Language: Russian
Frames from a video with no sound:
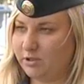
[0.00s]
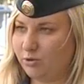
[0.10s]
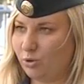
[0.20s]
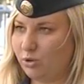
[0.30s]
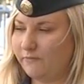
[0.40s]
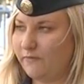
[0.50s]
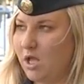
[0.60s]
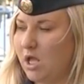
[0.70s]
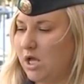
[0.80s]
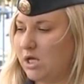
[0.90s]
протоколов
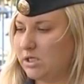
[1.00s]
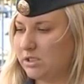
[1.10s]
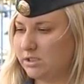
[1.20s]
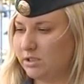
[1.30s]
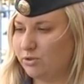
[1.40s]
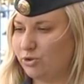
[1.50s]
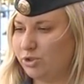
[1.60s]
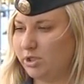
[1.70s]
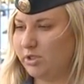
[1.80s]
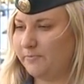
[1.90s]
э, за
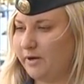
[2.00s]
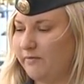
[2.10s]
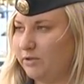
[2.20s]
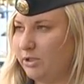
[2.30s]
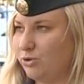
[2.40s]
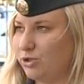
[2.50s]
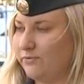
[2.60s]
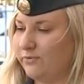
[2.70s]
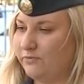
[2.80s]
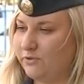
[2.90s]
нарушение правил
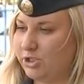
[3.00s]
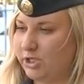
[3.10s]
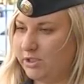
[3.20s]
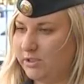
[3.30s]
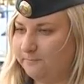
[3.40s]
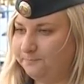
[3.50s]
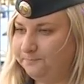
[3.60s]
дорожного движения.